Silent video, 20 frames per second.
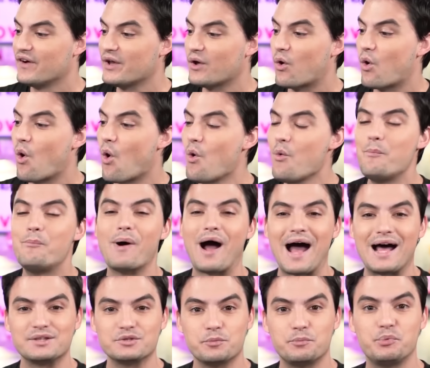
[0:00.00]
foi
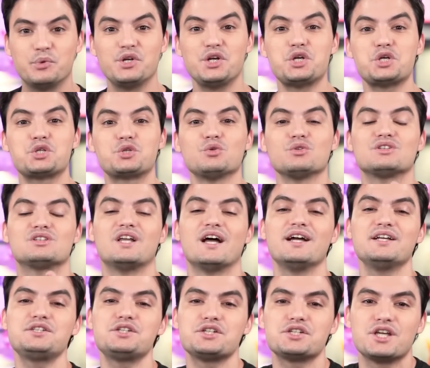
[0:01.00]
roubado por
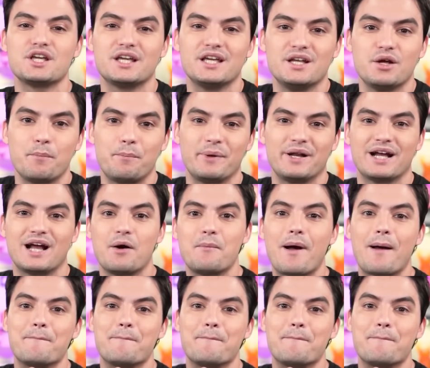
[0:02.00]
estudantes que queriam pregar